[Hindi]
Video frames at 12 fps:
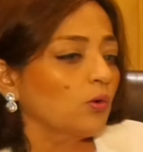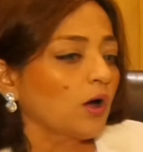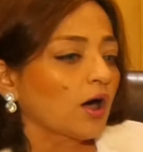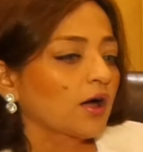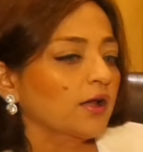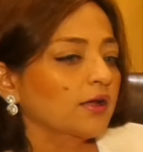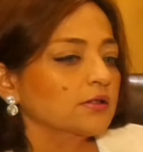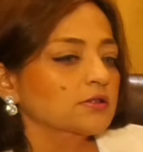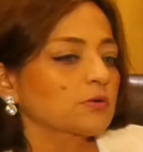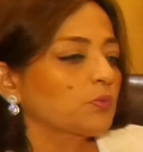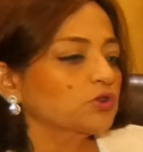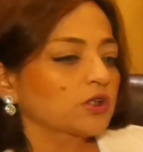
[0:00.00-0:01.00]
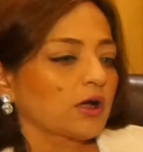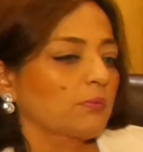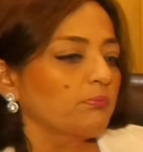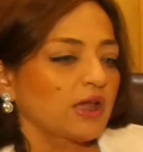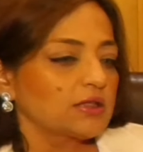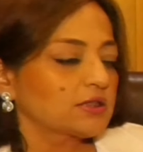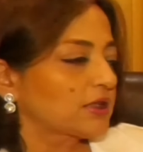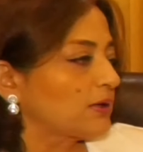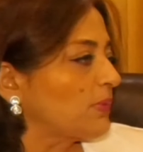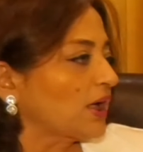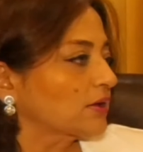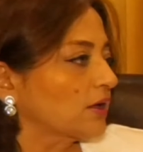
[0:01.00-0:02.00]
अगर सपोजिंग हम मेल्स की
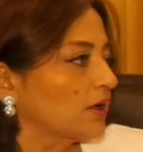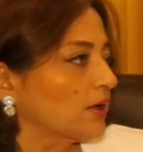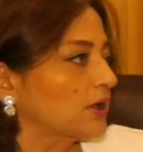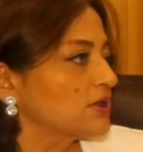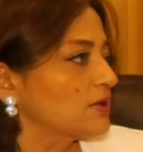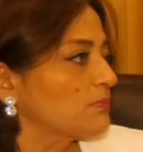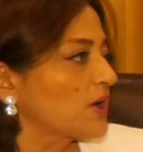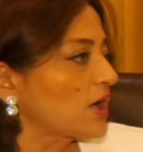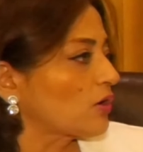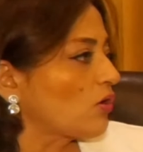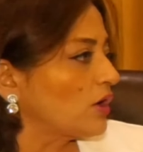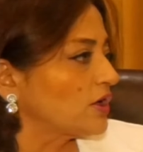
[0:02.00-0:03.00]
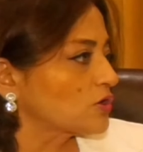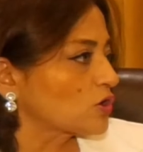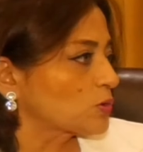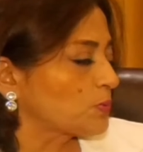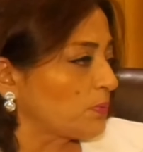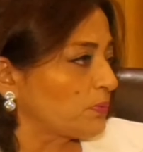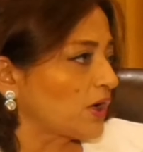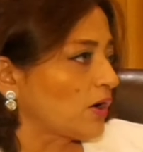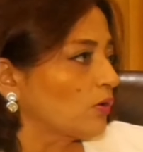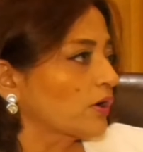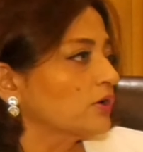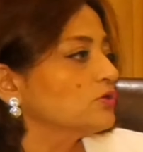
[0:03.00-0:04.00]
बात करें किसी मेल को एजोस्पर्मिया
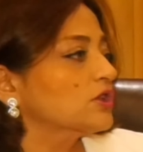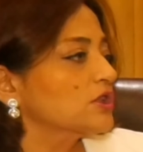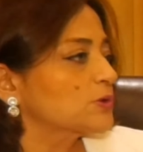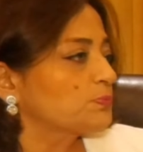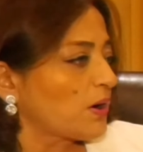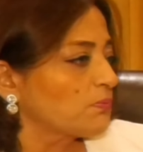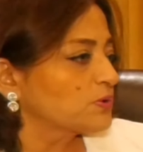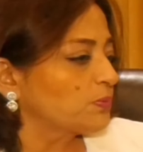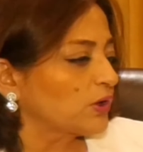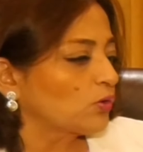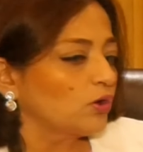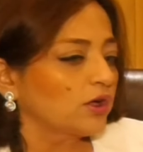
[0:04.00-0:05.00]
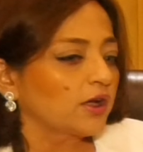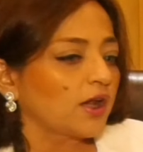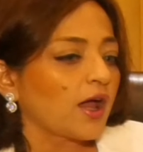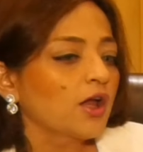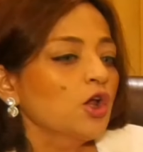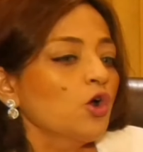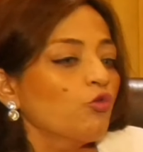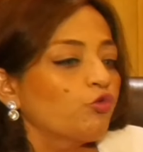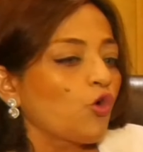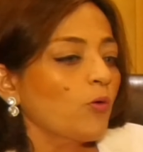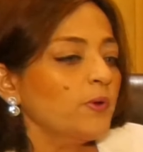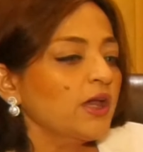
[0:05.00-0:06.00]
हो गया उसके स्पर्म्स बिल्कुल नील है हम्म।
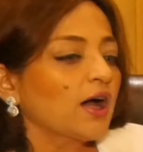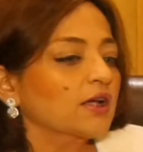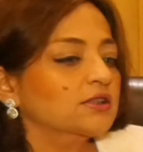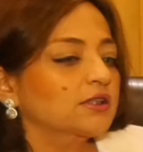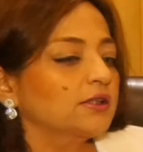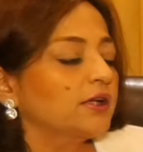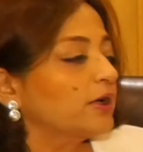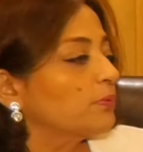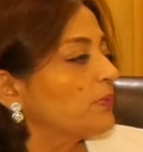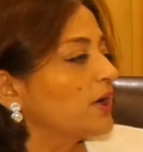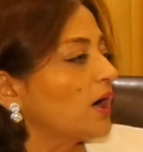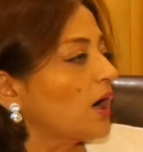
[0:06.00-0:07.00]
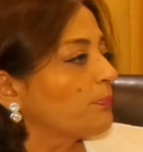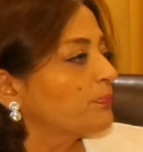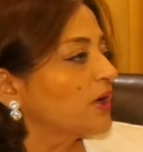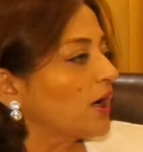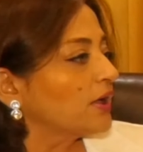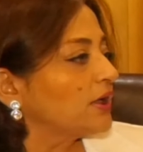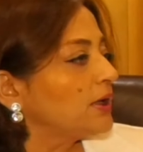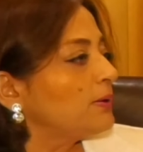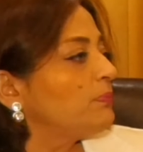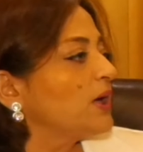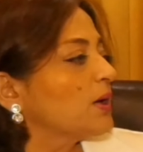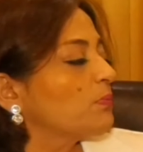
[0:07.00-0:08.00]
वो भी आज की डेट में अपना ही
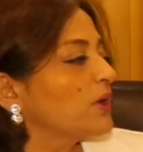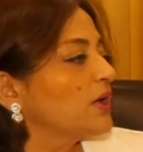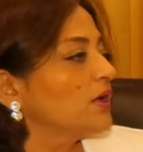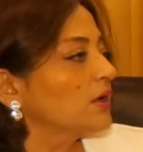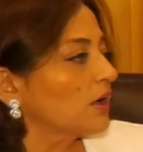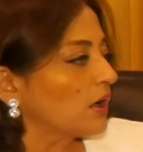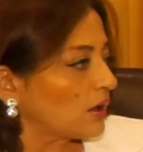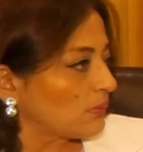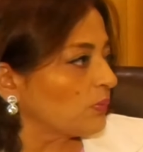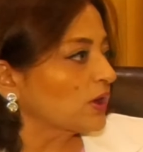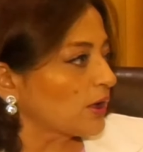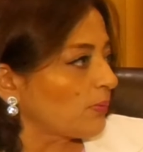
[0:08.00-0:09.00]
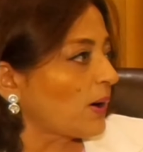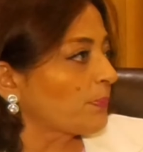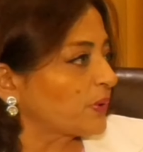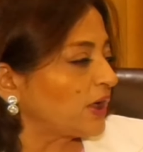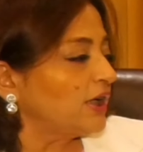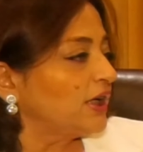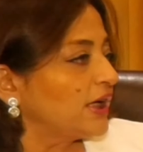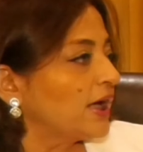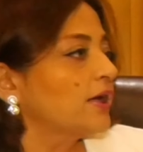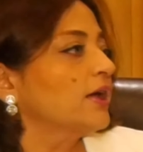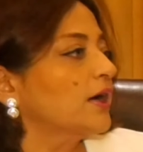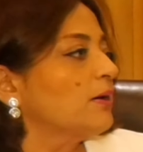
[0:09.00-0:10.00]
बेबी मतलब अपने
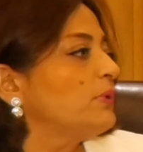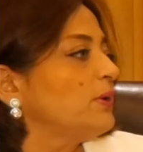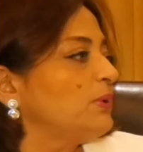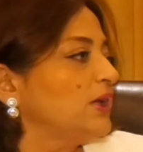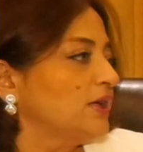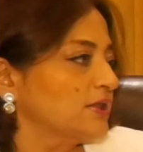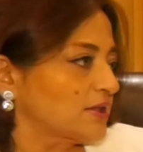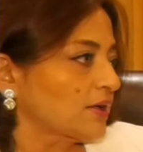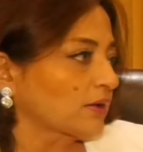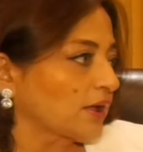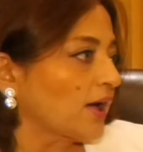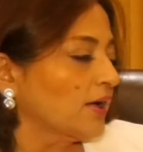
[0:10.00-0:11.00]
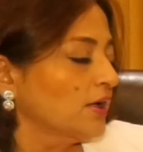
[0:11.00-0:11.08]
डीएनए का बेबी ले सकता है